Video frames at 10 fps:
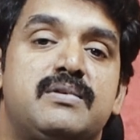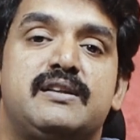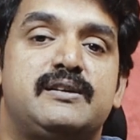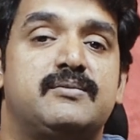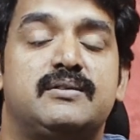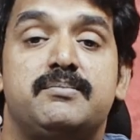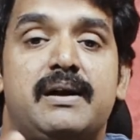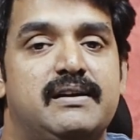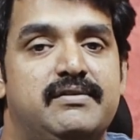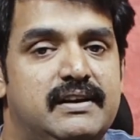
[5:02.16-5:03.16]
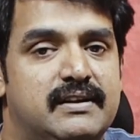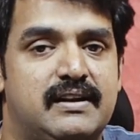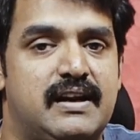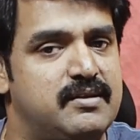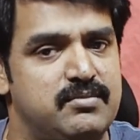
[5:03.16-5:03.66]
ரொம்ப அதிகம் வந்து பேங்க் நிஃப்டியாக
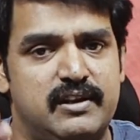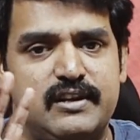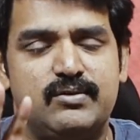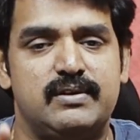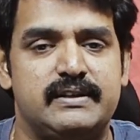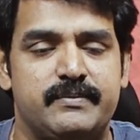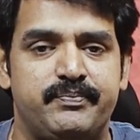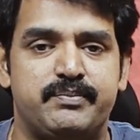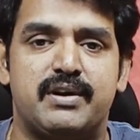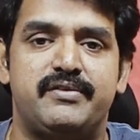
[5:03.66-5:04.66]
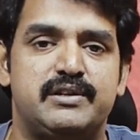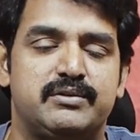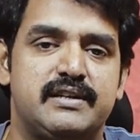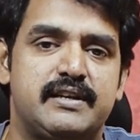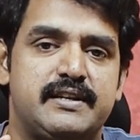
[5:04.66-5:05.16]
நான் அதை முதலே சொல்லிட்டேன்
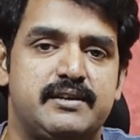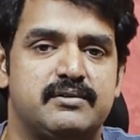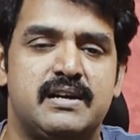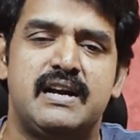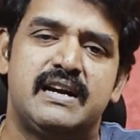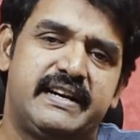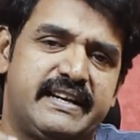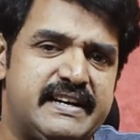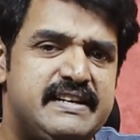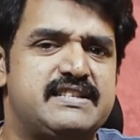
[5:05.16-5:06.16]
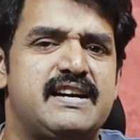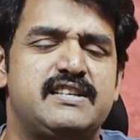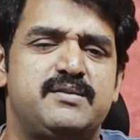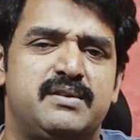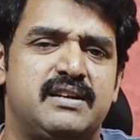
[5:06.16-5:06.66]
ப்ராஃபிட் வந்து அதிகம் நீங்கள் என்ன
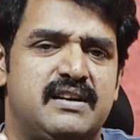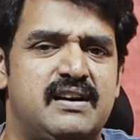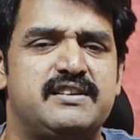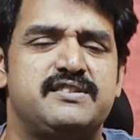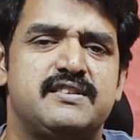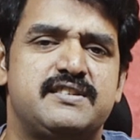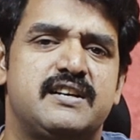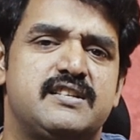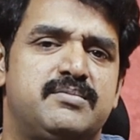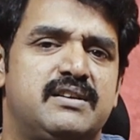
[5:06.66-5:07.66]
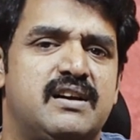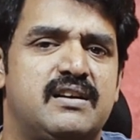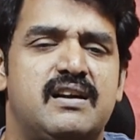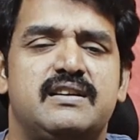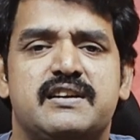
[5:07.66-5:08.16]
ஸ்ட்ராட்டஜி பண்ணுங்கள் டைரக்ஷனல் ஸ்ட்ராட்டஜி
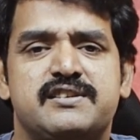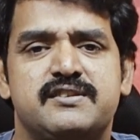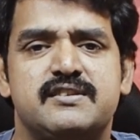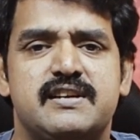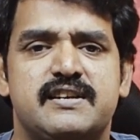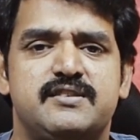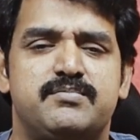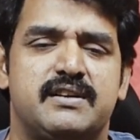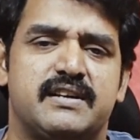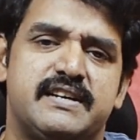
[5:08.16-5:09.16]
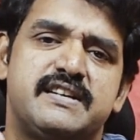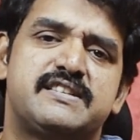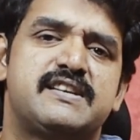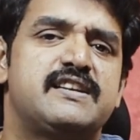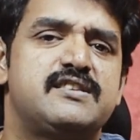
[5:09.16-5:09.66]
பண்ணுங்கள் நான் டைரக்ஷனல் ஸ்ட்ராட்டஜி பண்ணுங்கள்
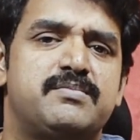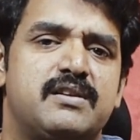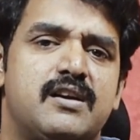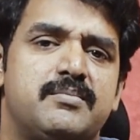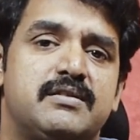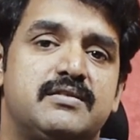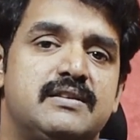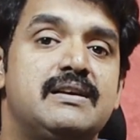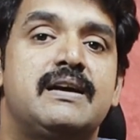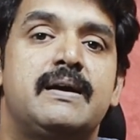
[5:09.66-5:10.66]
என்ன ஸ்ட்ராட்டஜி பண்ணாலுமே வந்து